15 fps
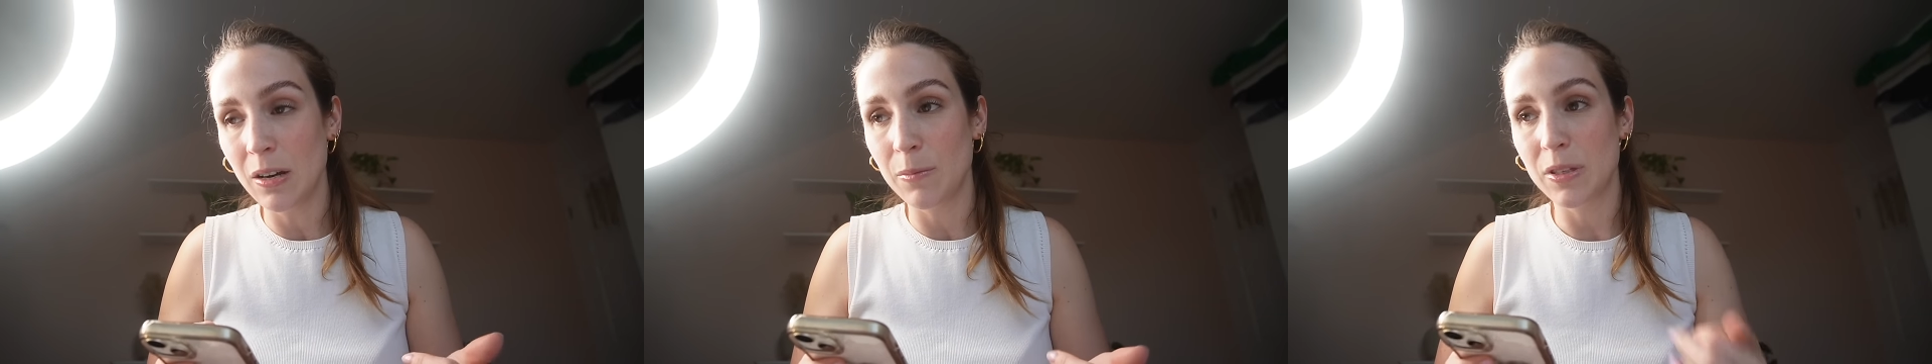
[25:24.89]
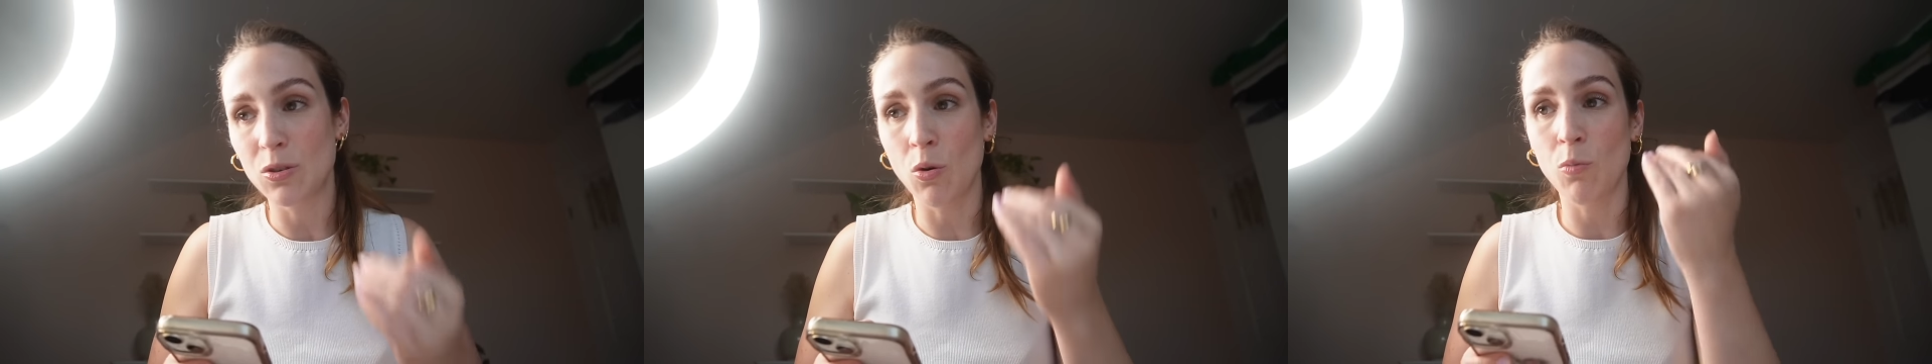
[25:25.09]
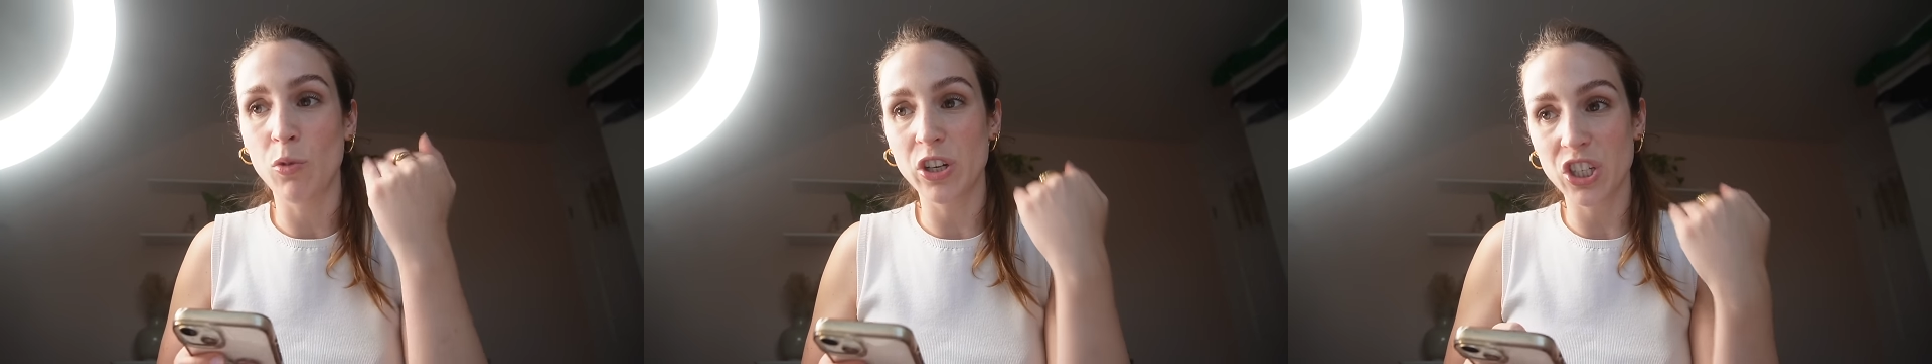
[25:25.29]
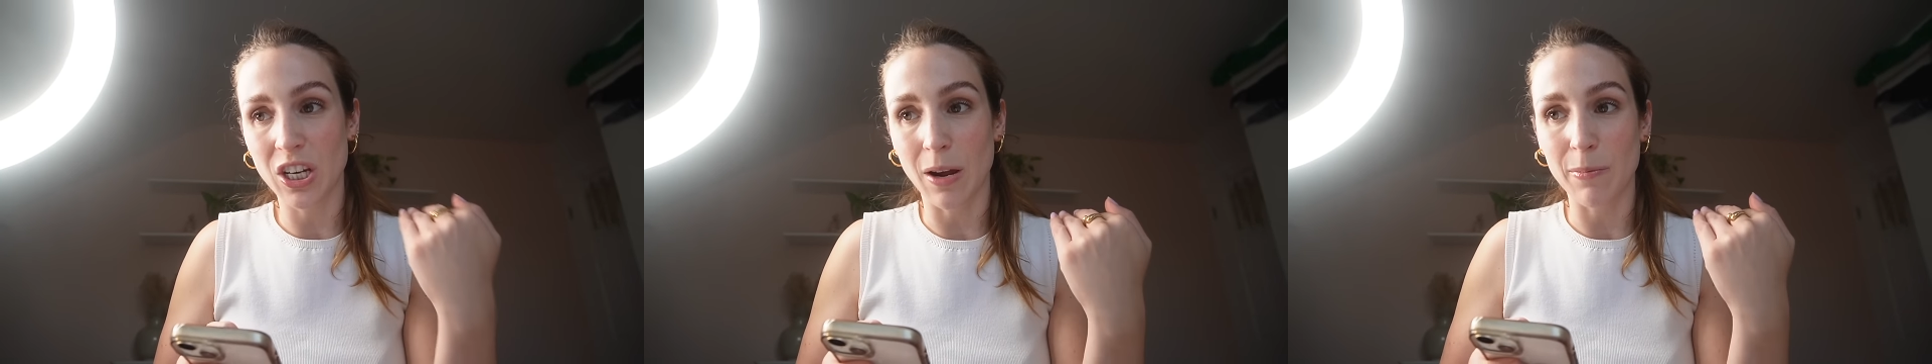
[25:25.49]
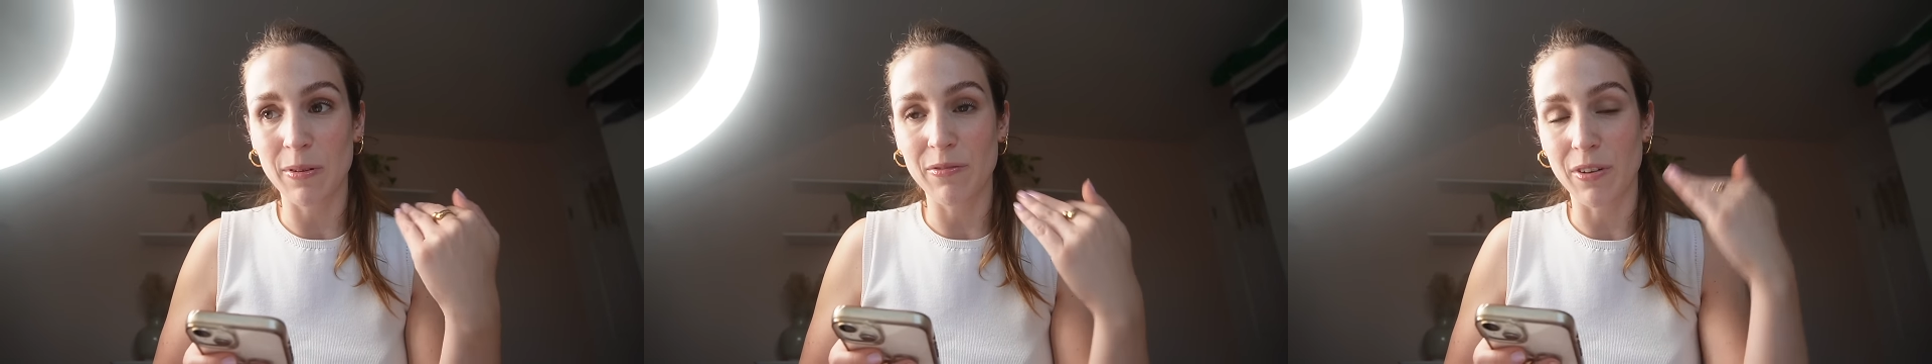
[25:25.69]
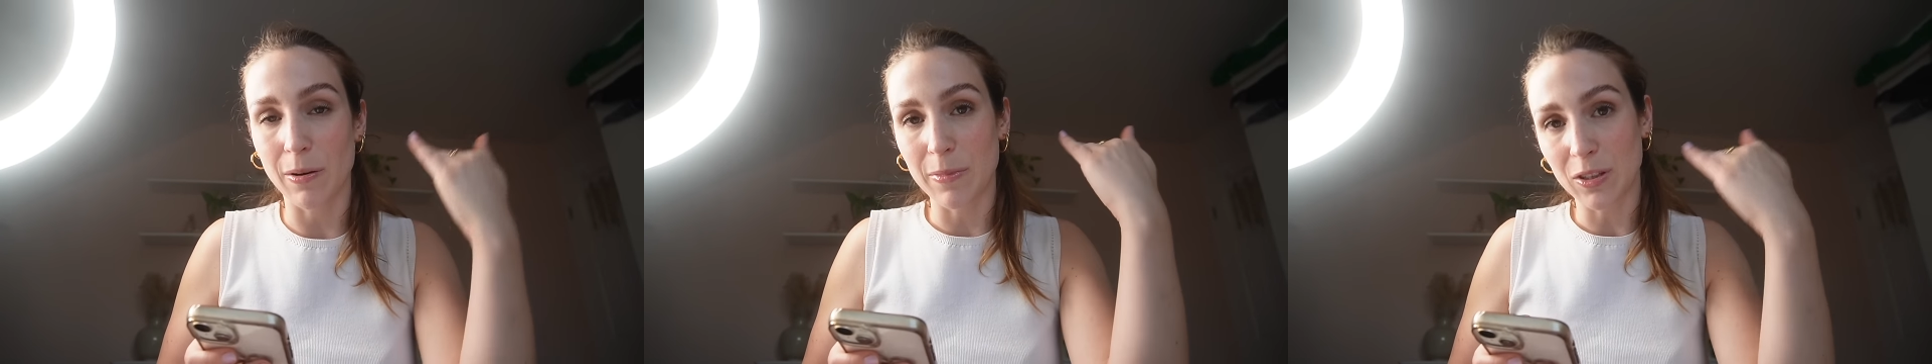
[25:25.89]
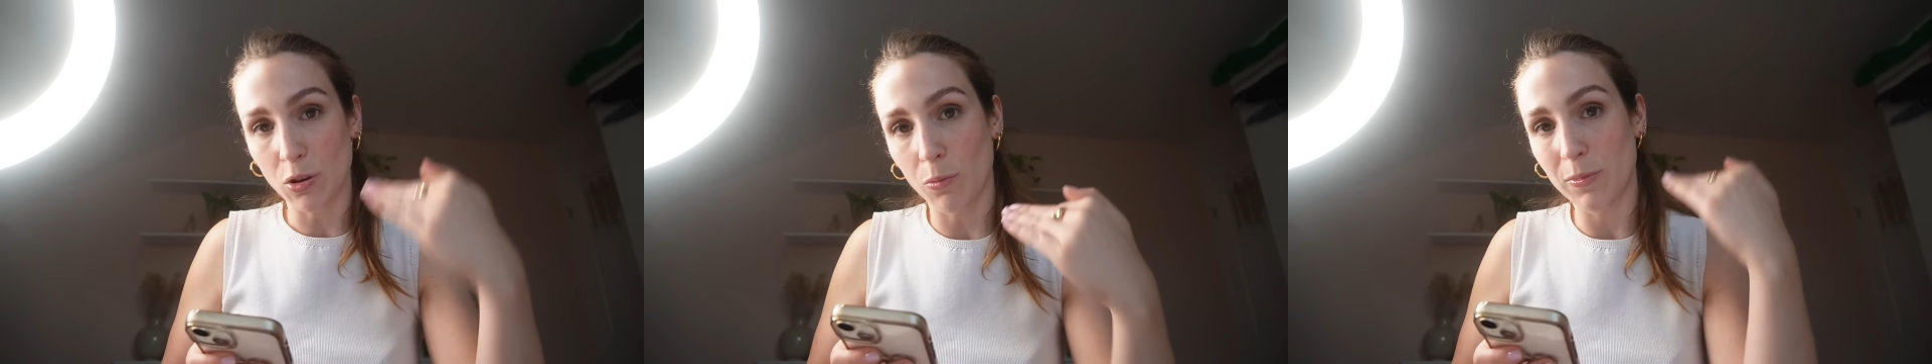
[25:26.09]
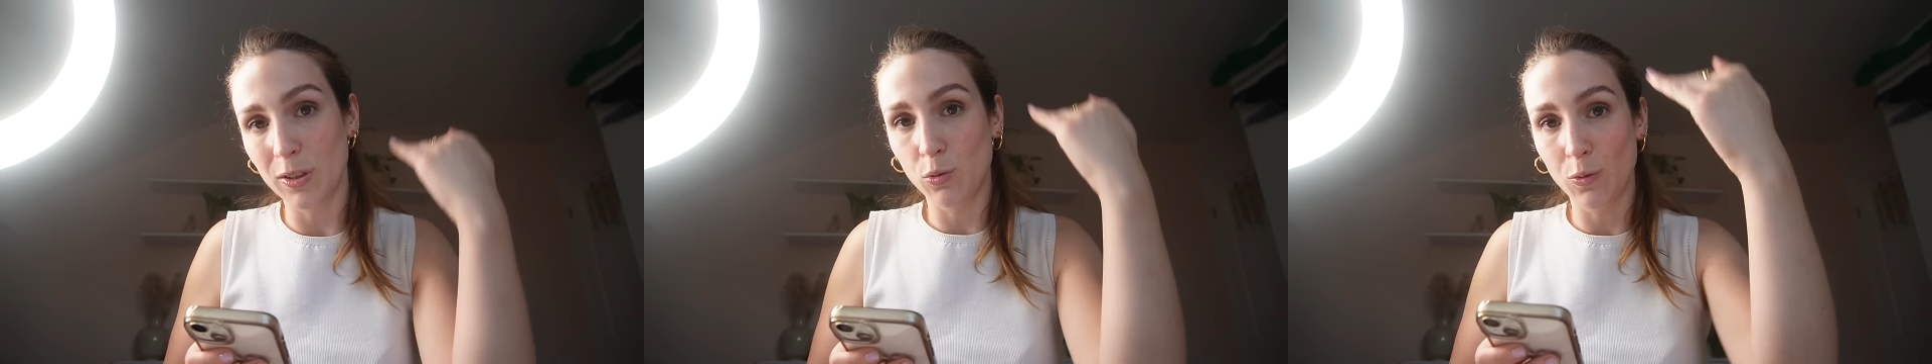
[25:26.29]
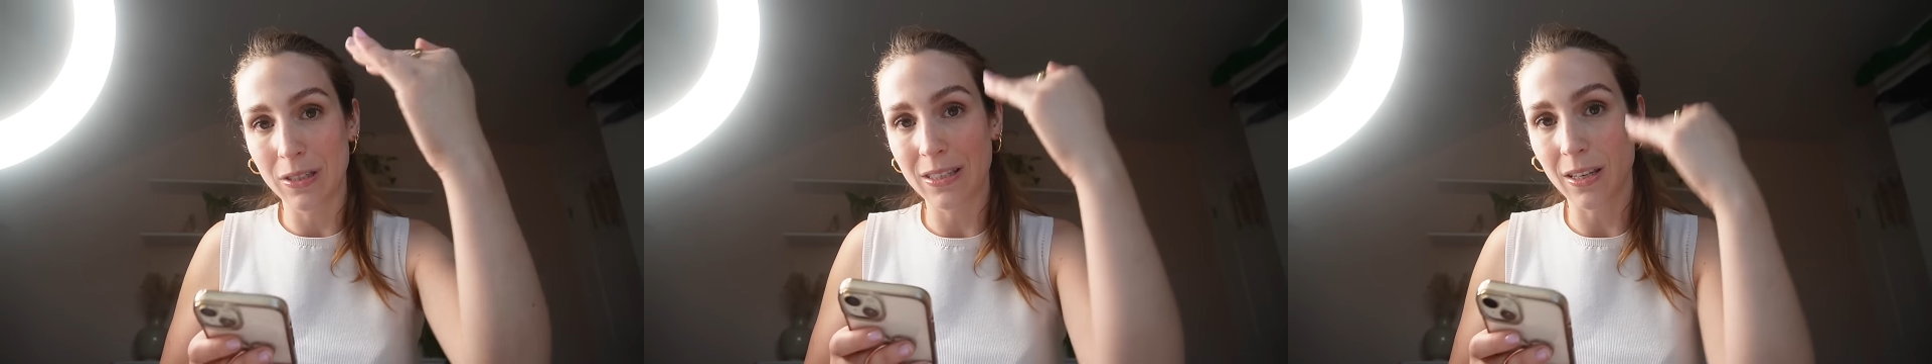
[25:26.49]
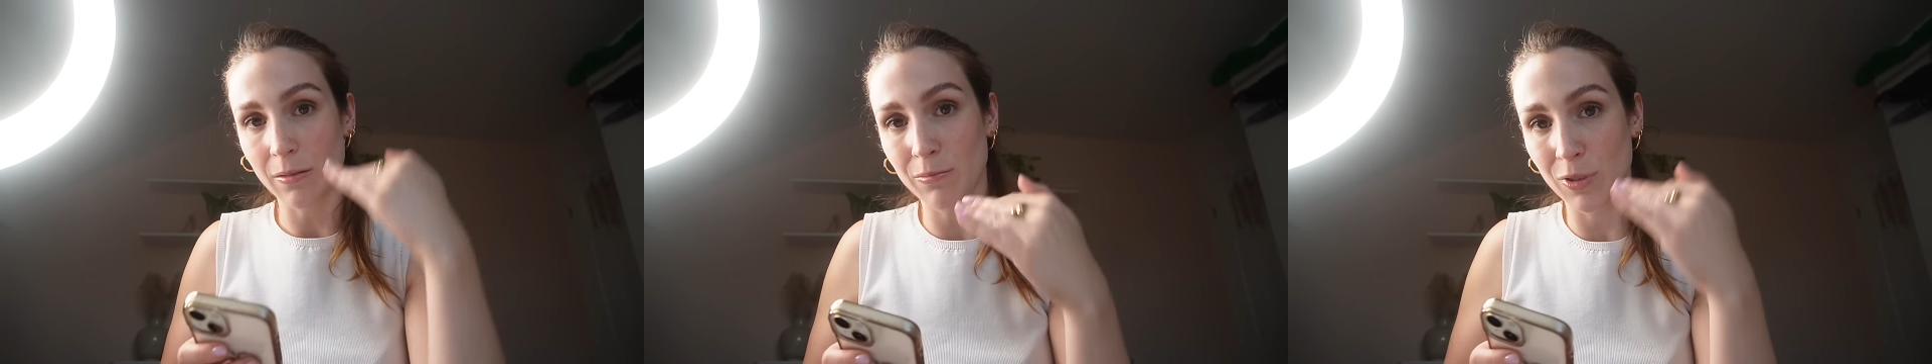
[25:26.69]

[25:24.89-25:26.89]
mais si au moins je suis capable de faire, mettons, minuit 7,